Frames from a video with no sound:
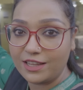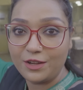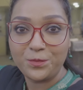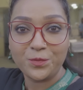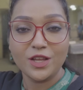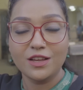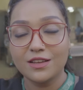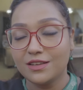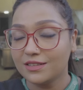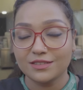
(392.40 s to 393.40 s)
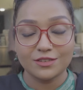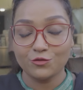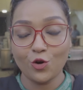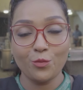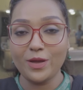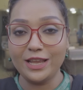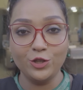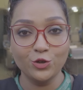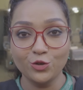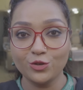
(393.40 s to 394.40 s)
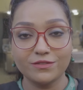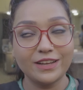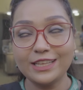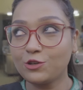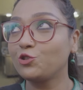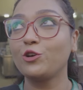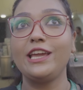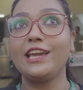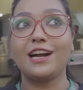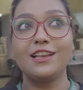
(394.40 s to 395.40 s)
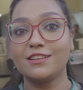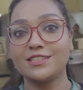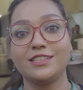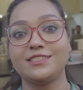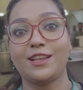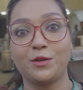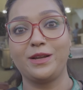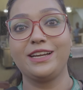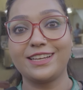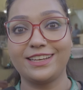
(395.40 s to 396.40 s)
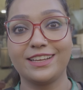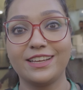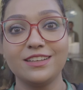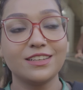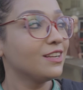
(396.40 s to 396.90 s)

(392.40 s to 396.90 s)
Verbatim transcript: थे वो मेन्यू वही को तो एक अलग से दिन सेलिब्रेट करेंगे